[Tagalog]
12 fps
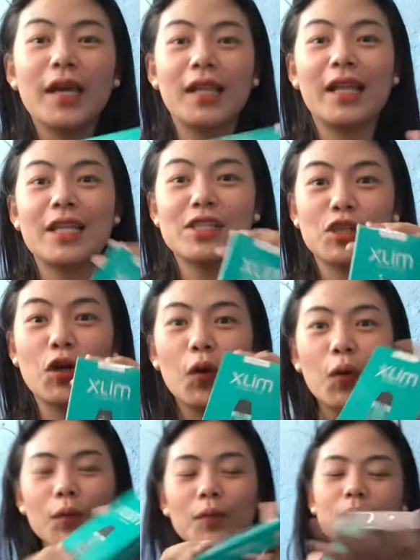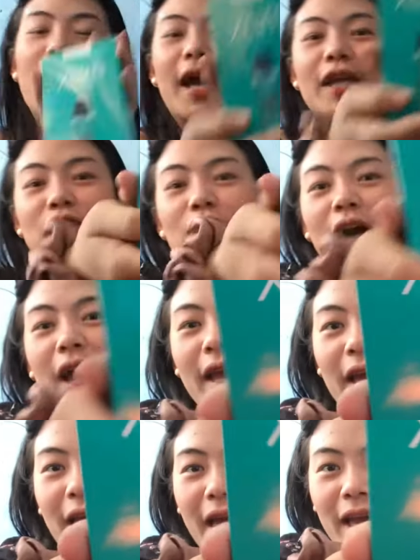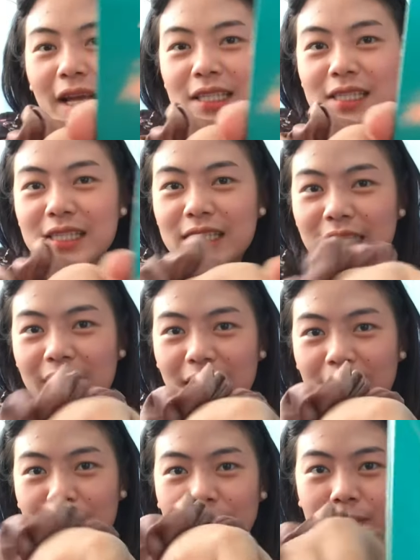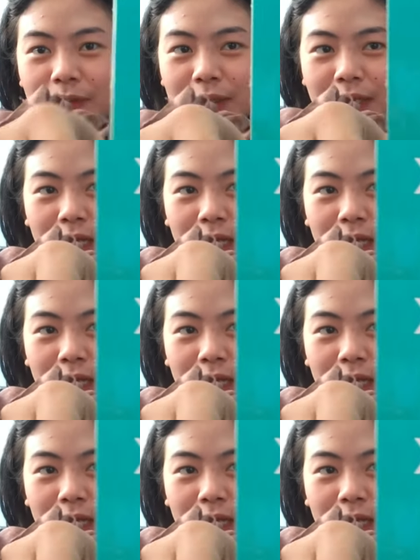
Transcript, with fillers: Okay, let's go. Ito ay X-Slim.